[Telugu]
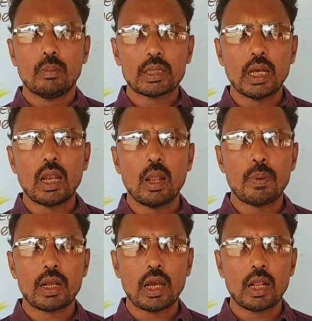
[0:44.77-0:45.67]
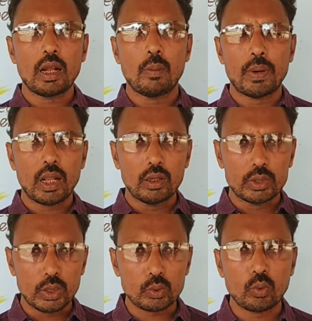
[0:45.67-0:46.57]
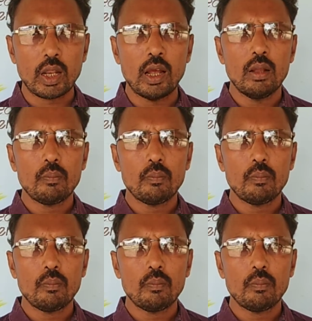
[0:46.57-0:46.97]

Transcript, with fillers: మతాల ప్రకారంగా పండుగలు చేసుకున్నా